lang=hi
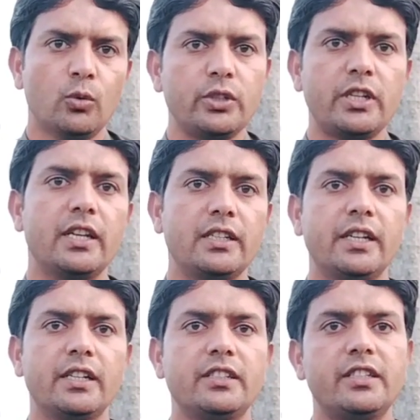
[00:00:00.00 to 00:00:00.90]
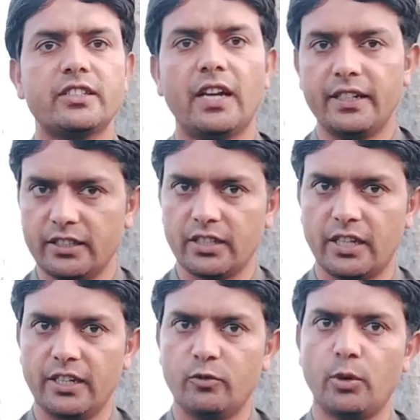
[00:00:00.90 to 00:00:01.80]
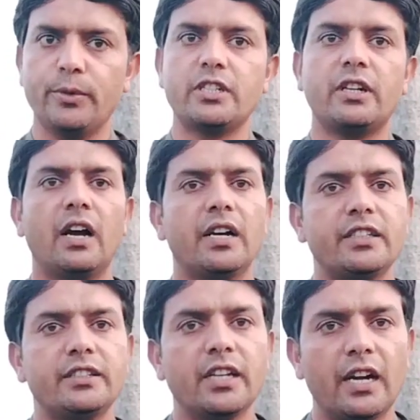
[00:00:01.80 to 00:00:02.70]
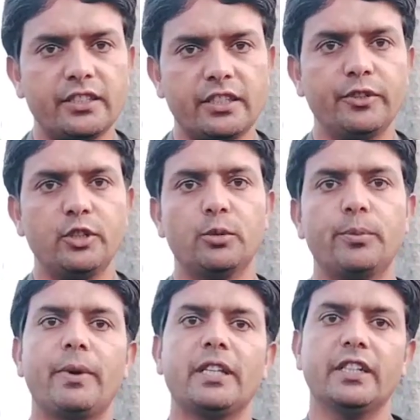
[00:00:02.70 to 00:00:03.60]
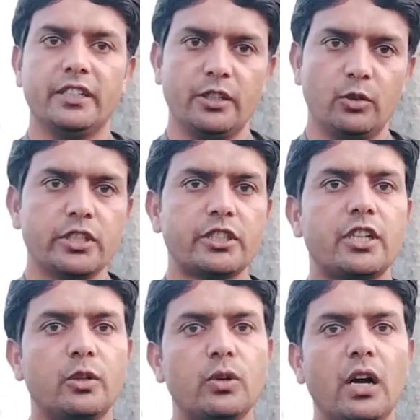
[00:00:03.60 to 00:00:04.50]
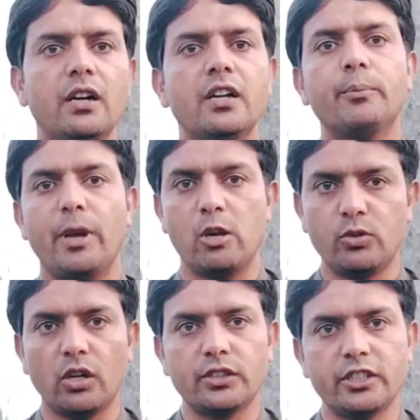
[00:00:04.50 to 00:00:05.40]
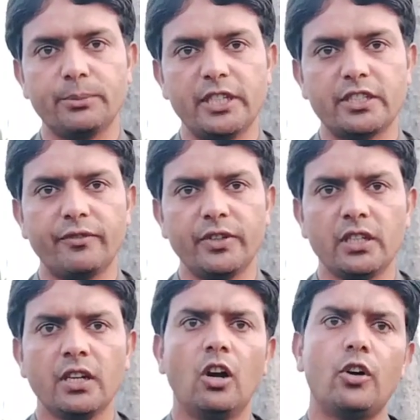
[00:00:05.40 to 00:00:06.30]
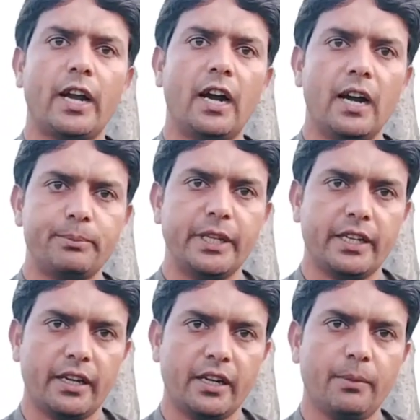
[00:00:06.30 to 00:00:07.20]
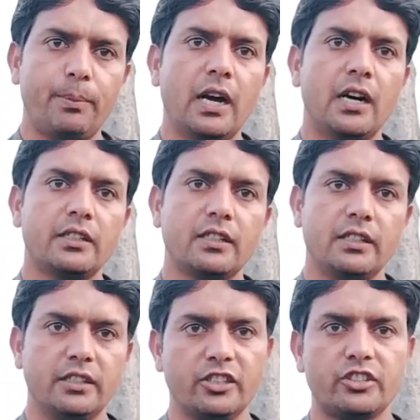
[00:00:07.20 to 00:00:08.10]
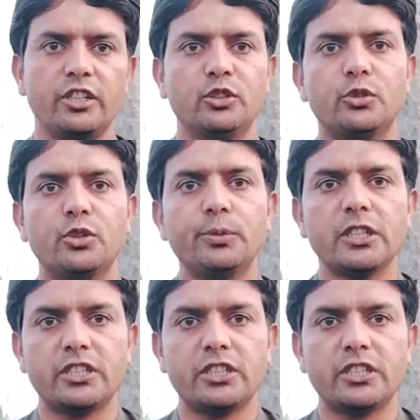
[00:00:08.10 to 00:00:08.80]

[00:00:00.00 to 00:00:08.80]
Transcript: उनके लिए ये सारी की सारी इन्फॉर्मेशन आज आज की वीडियो में मैं देने की कोशिश करूँगा मैं हूँ डॉक्टर जमील शफ़ी और आप देख रहे हैं प्लांट क्लिनिक्स का यूट्यूब